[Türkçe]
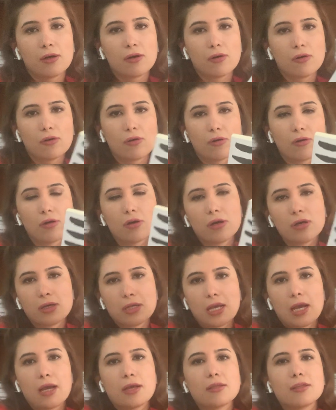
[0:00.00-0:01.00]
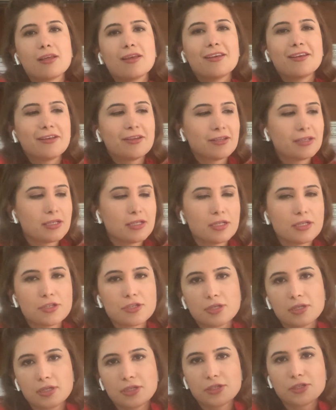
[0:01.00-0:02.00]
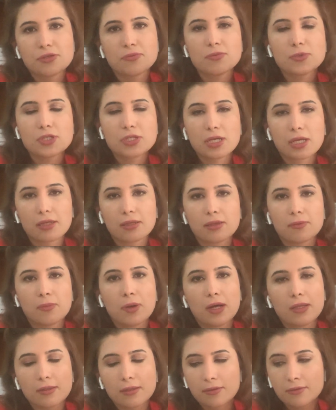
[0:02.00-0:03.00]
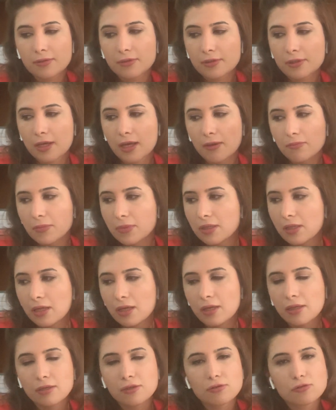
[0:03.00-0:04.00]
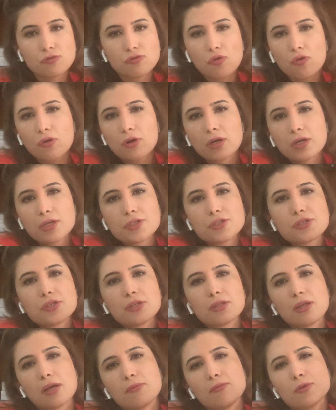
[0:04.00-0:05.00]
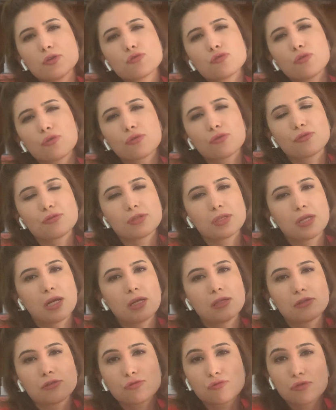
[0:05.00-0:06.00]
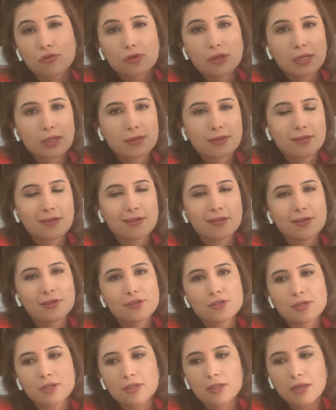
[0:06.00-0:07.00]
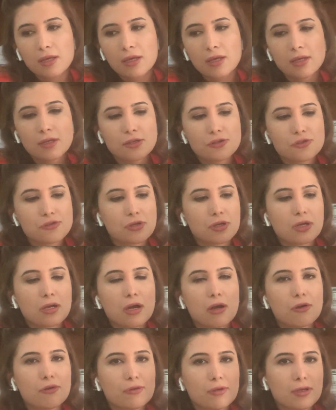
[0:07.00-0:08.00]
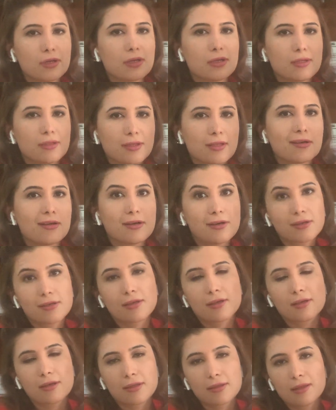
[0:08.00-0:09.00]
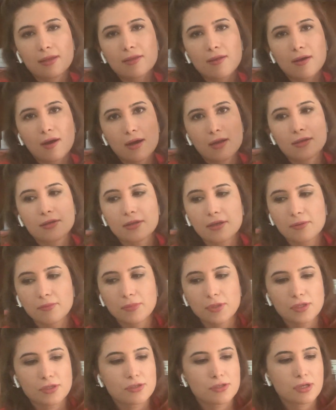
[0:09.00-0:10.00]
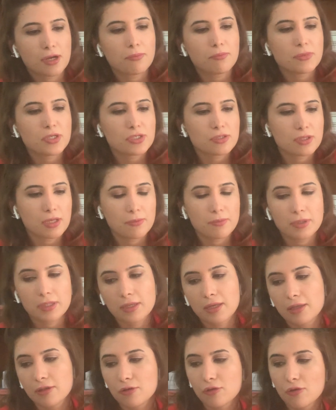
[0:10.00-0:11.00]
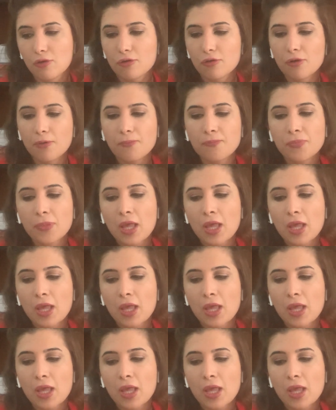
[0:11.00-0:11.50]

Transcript: Oh yani iç, içimi çektim anlatırken bile. Çok acıydı ama çok güzeldi. Çok etkileyiciydi. Jagar yayınları hakikaten harika bir iş yapmış. Tebrik ediyorum.